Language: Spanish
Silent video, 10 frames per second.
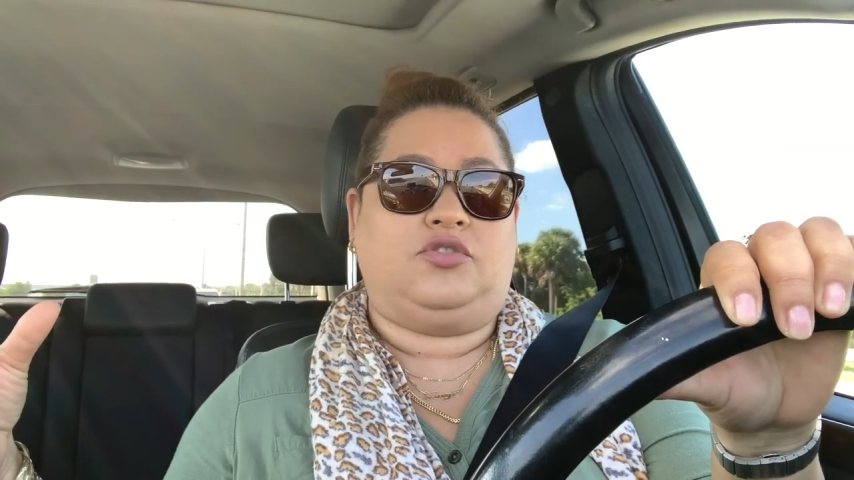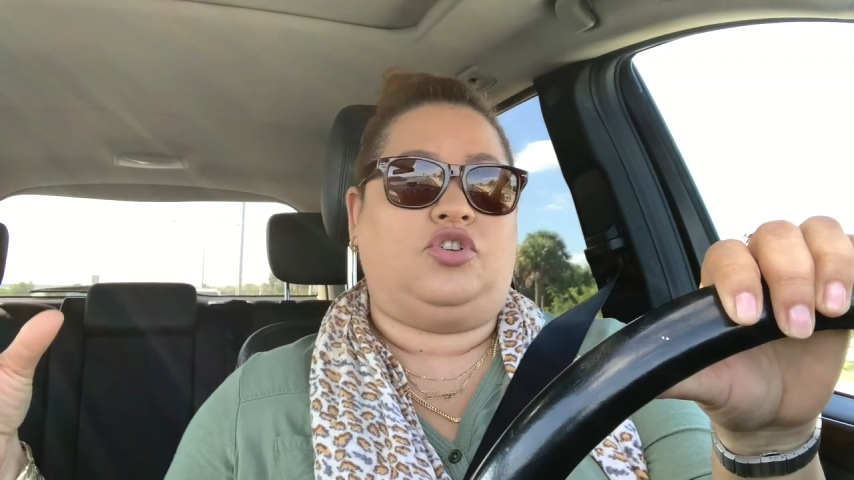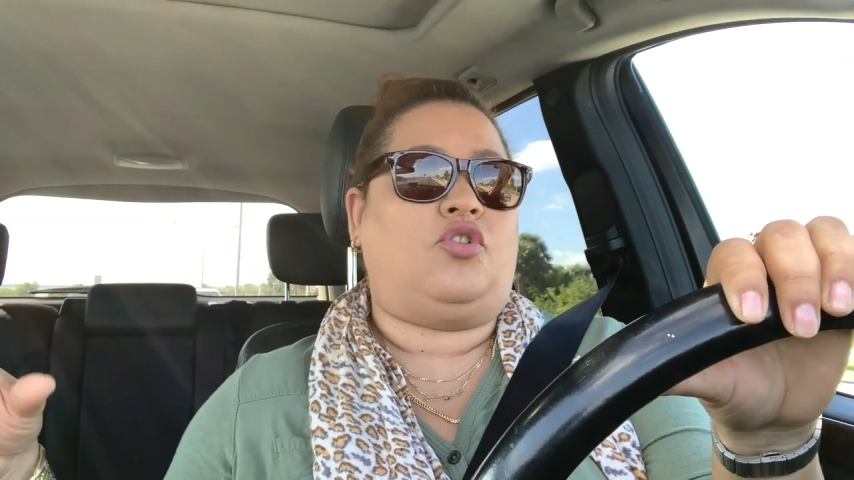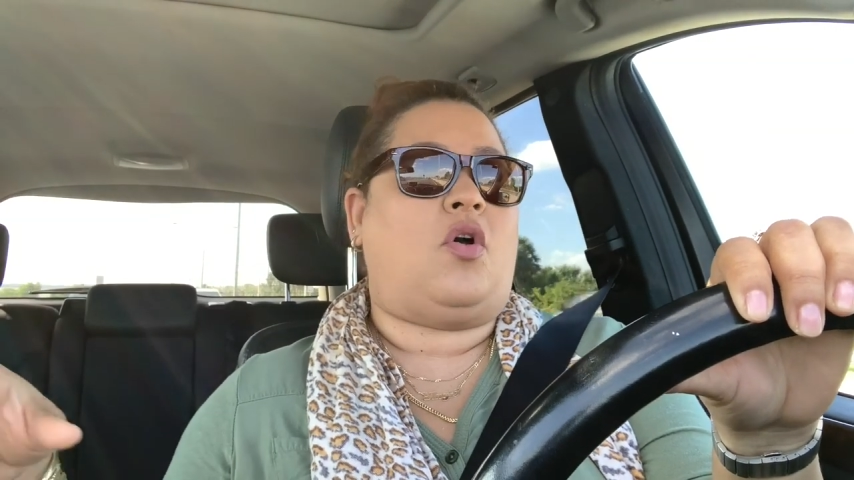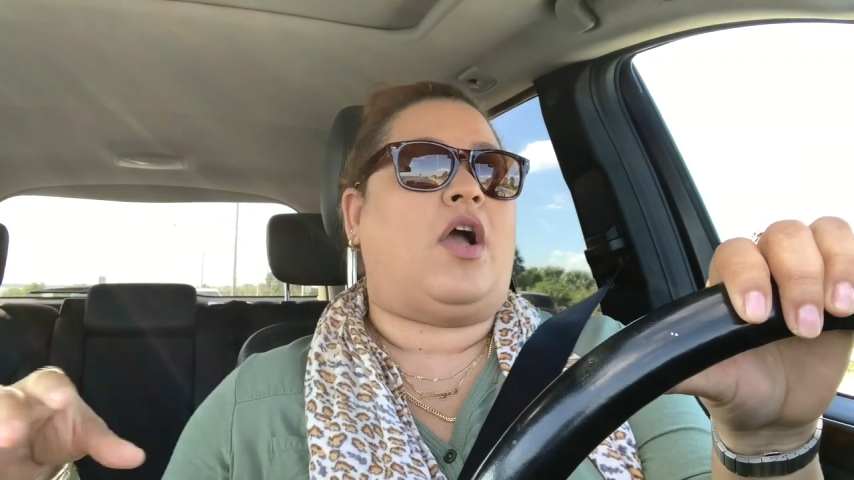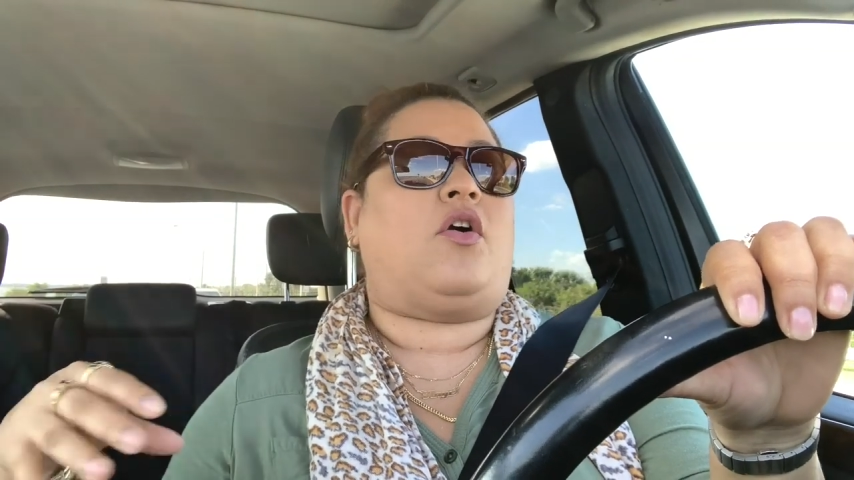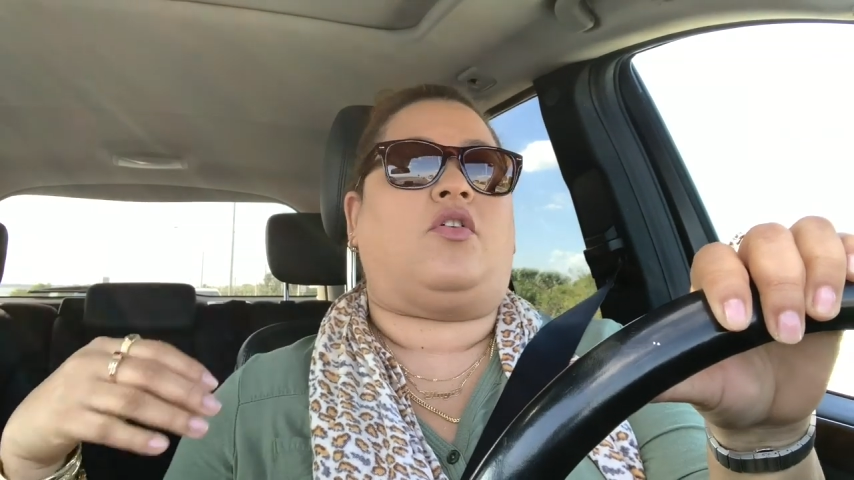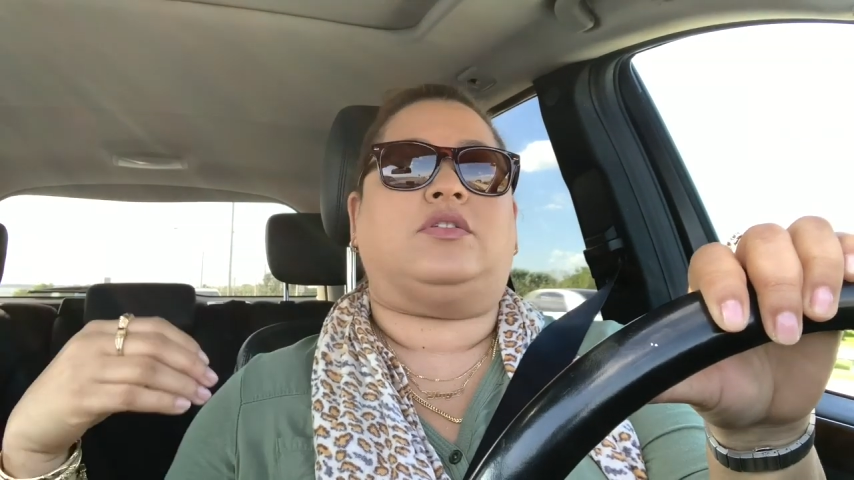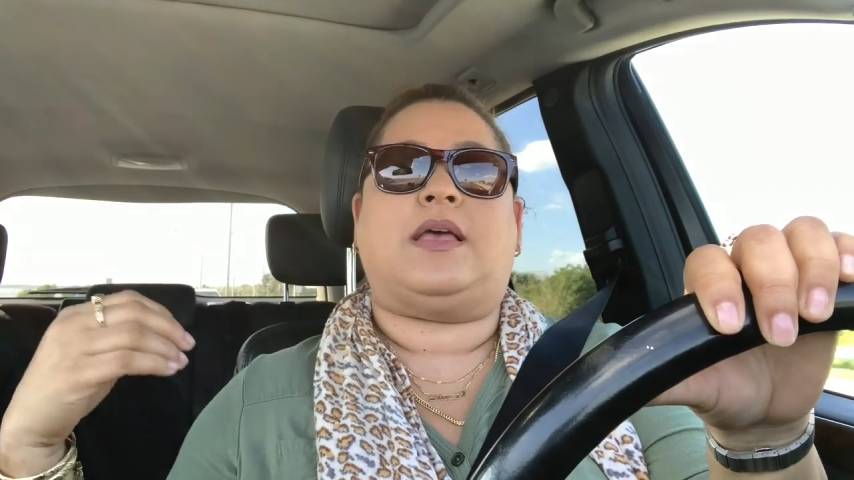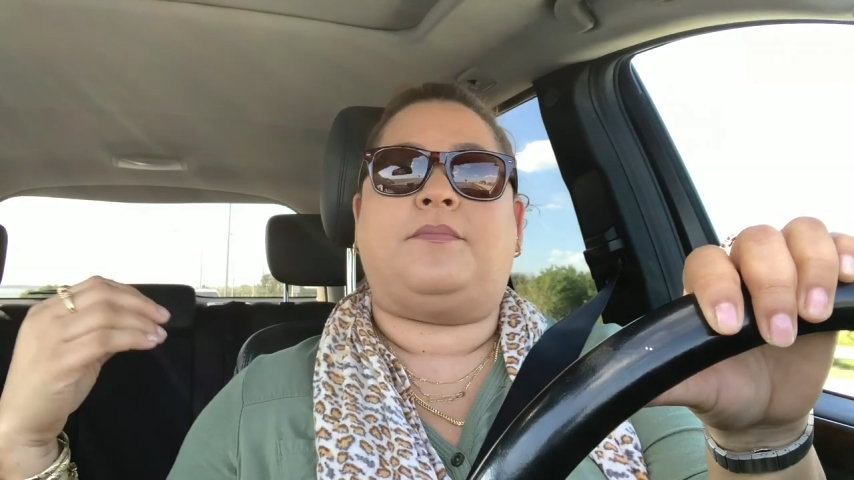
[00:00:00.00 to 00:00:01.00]
Yo no
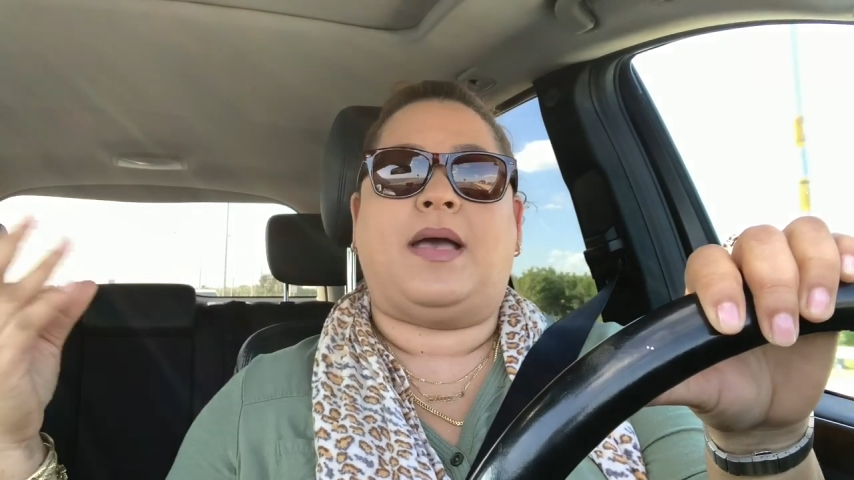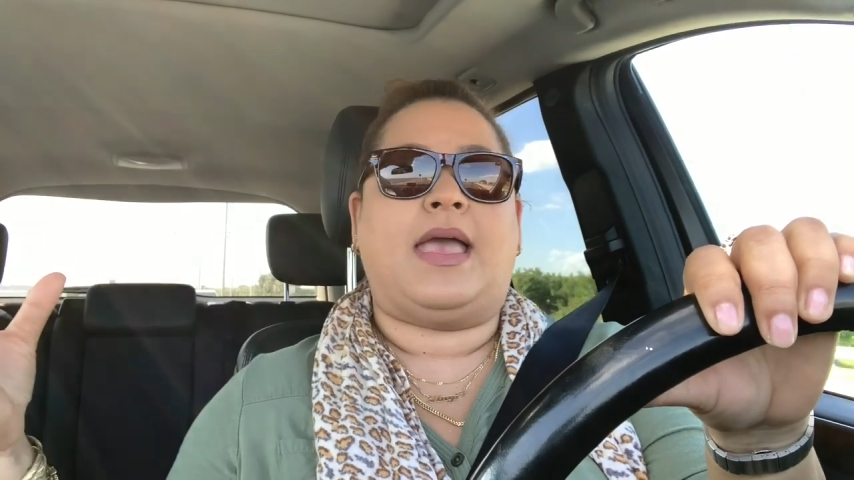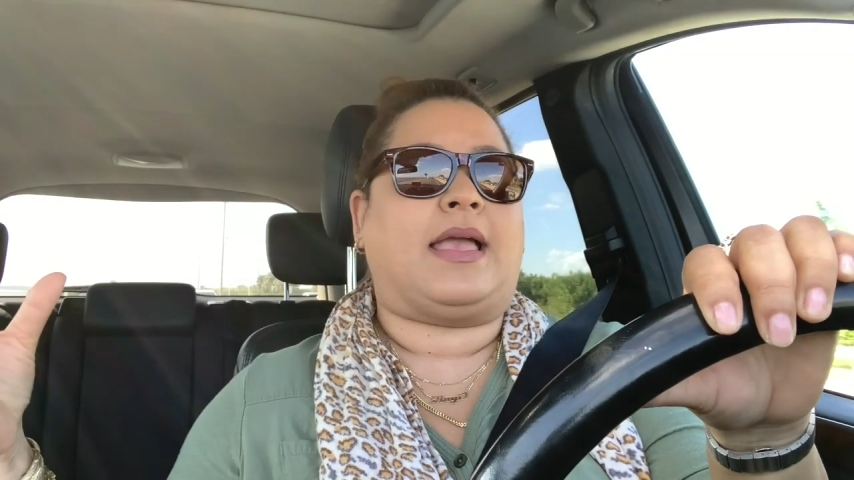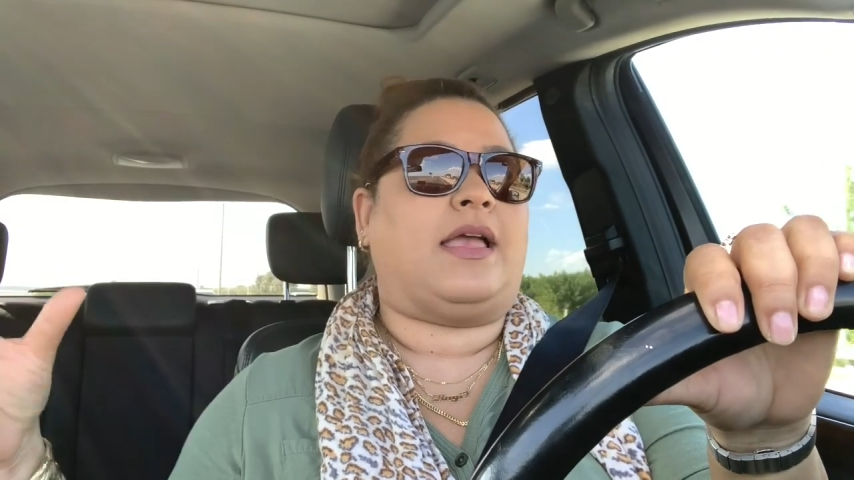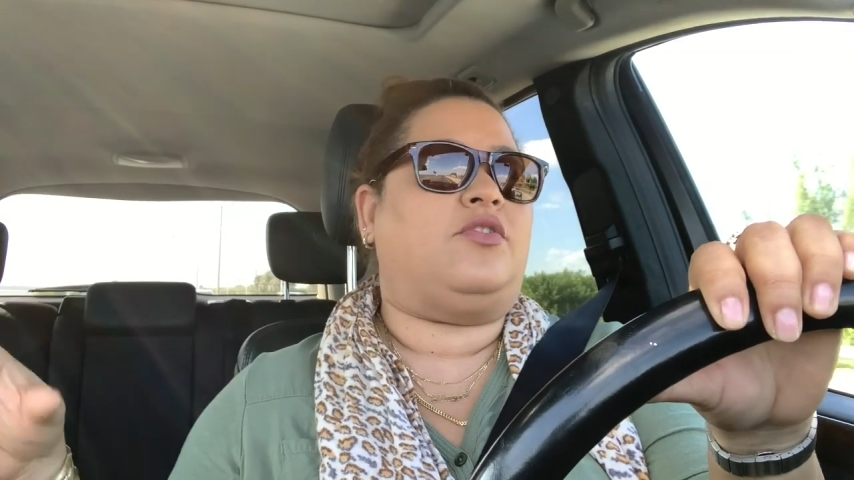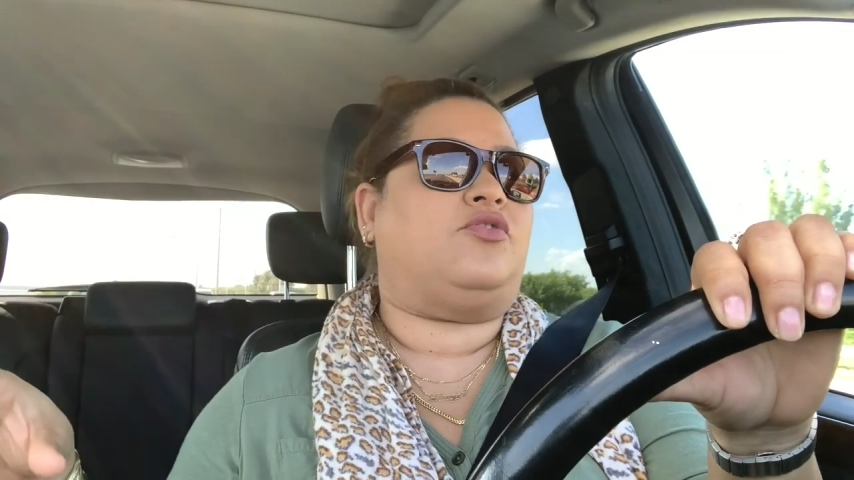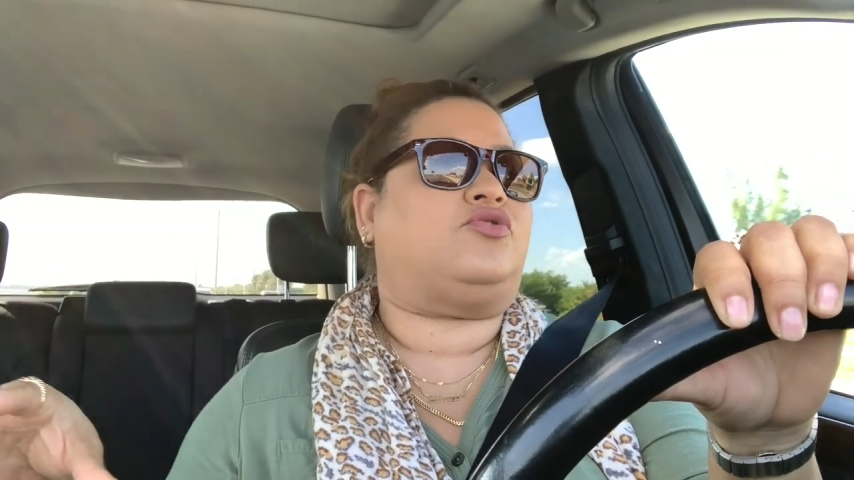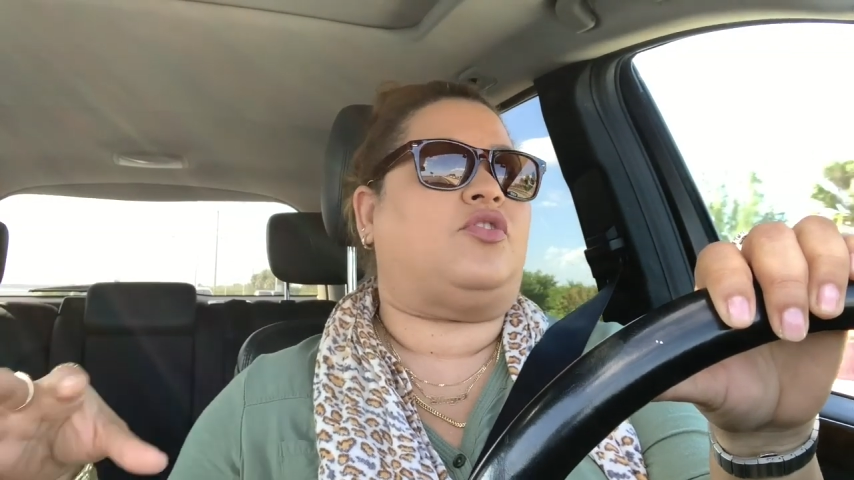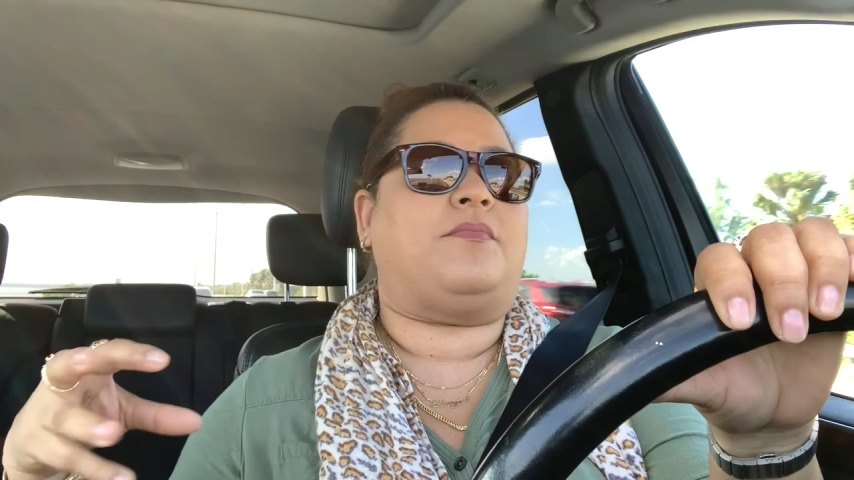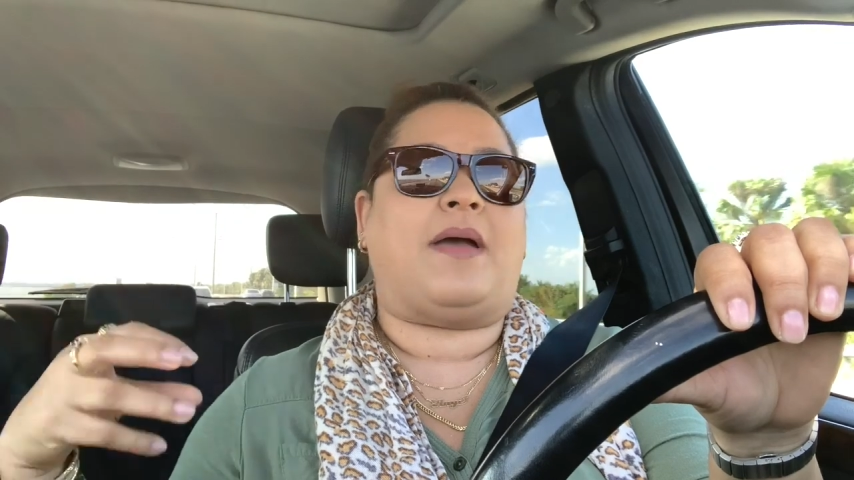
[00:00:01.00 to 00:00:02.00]
hago cosas mágicas, yo no
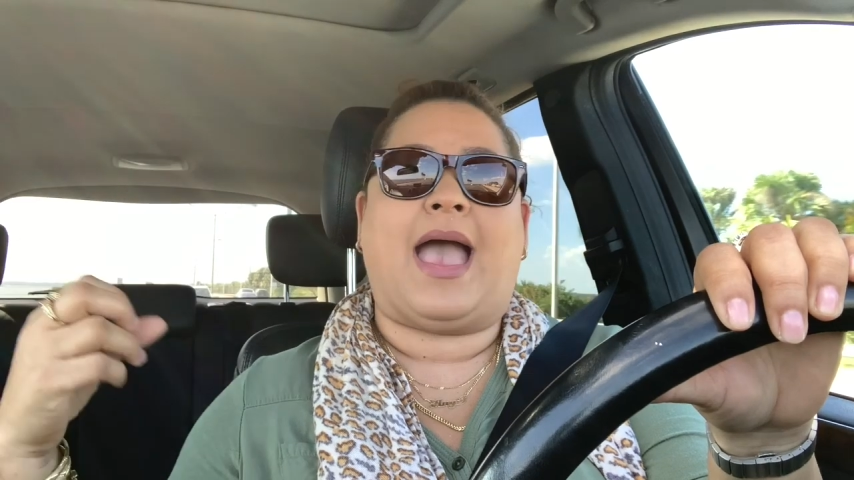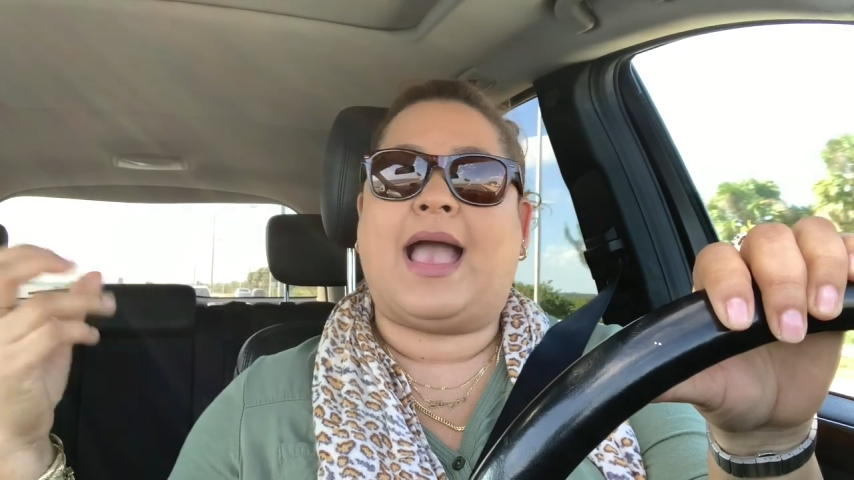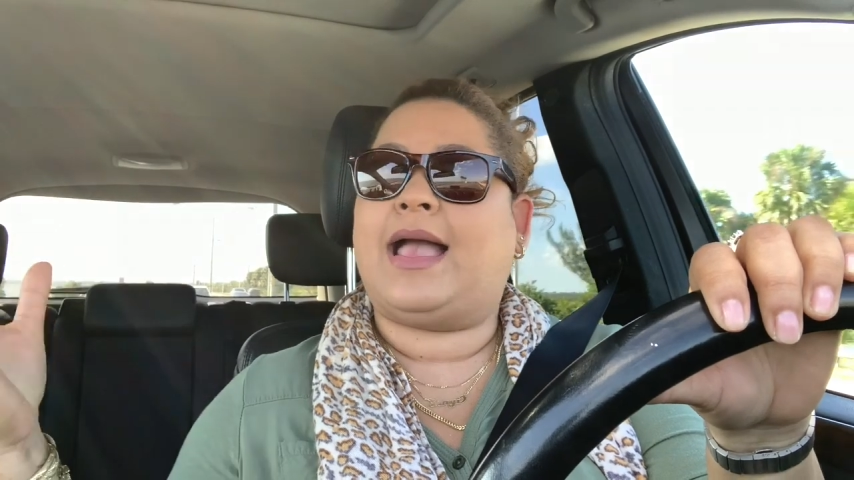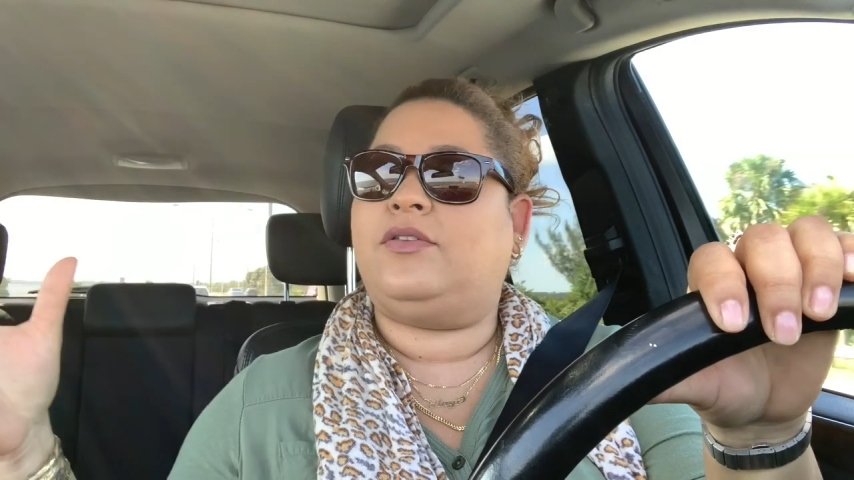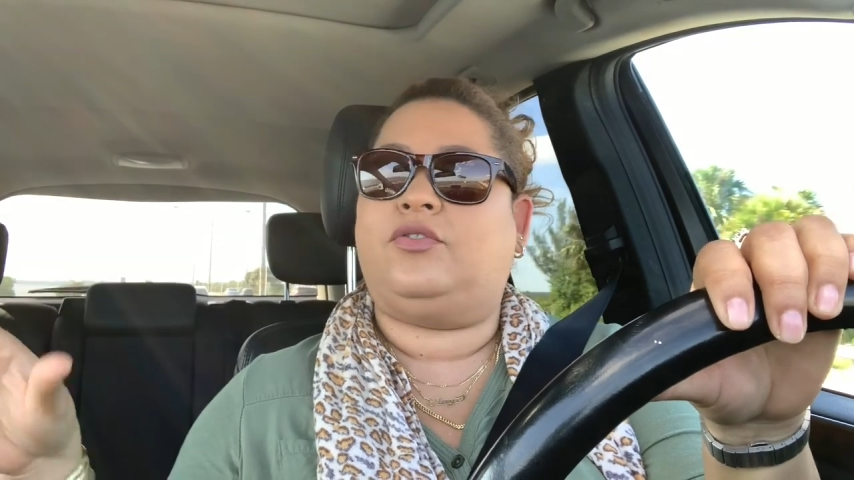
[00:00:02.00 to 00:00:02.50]
soy maga,